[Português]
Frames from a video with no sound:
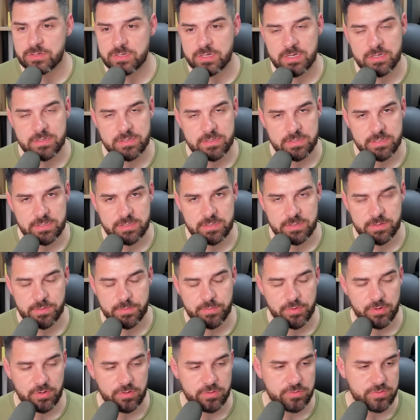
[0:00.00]
acho que é assim que se
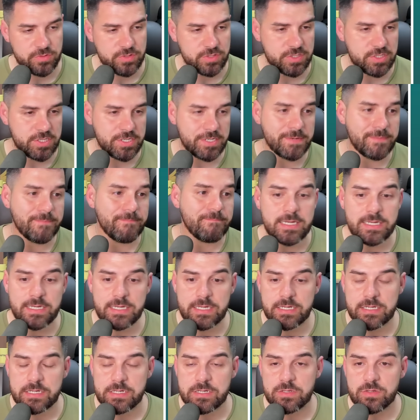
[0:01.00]
pronuncia.
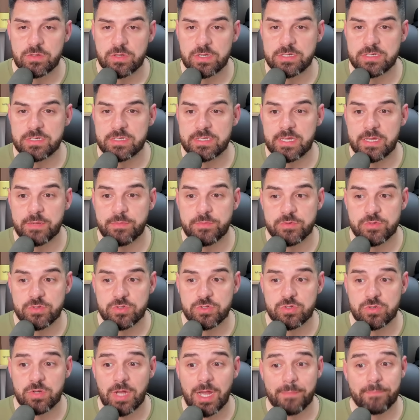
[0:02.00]
E nós
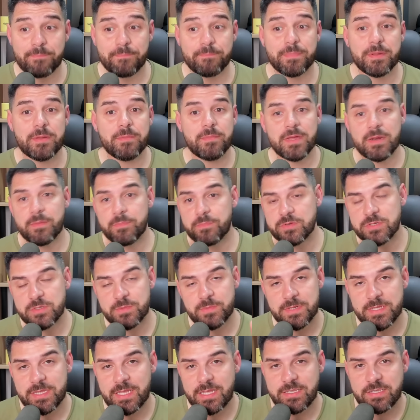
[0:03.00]
temos a primeira
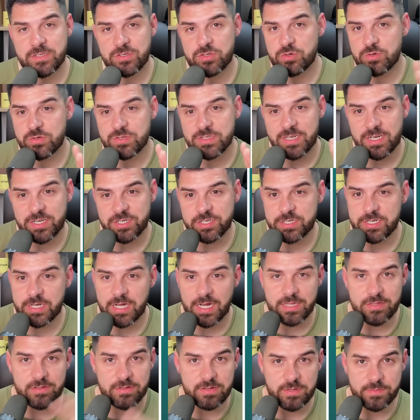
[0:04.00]
possibilidade desse jogo ser
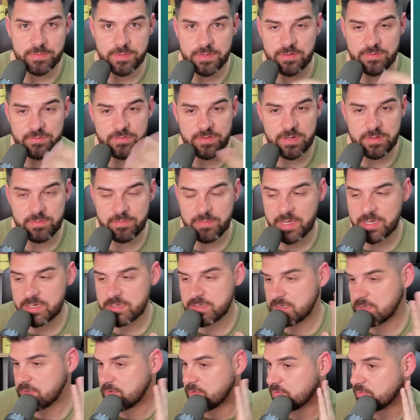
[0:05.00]
adiado, né? Porque vira e
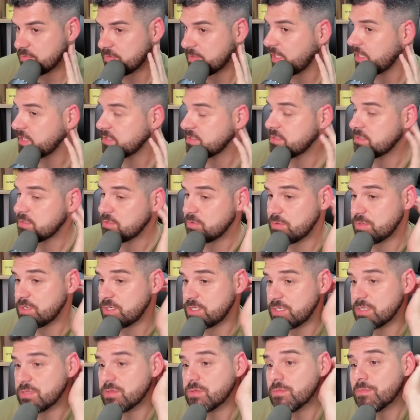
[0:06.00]
mexe acontece no
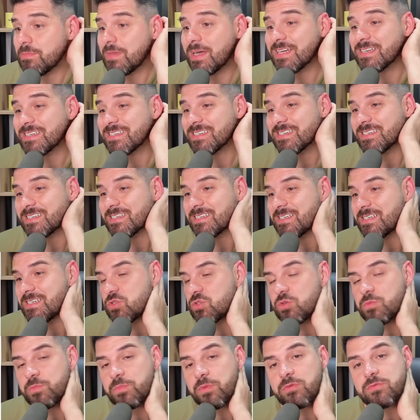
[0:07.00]
Egito. Mas
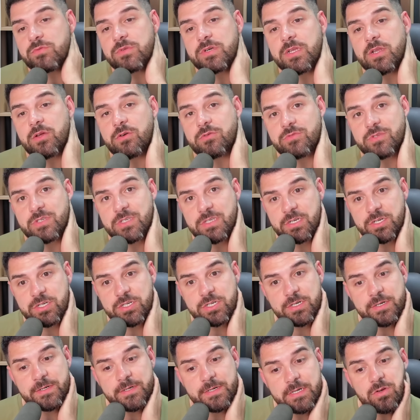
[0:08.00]
Supondo que não
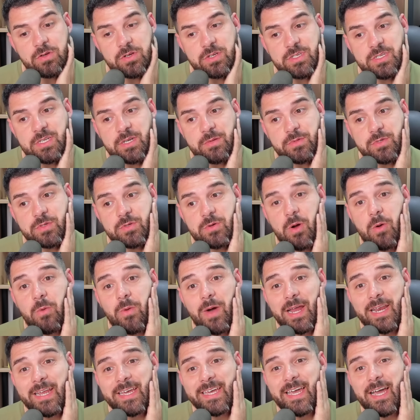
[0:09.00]
seja, nós temos o
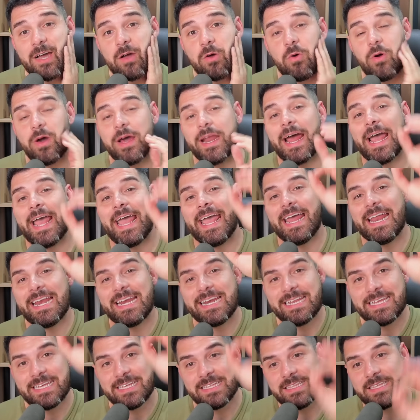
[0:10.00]
Awali que agora é
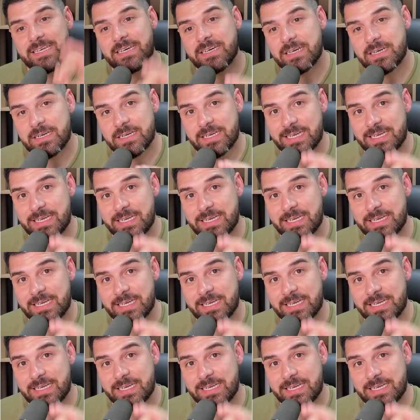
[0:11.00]
líder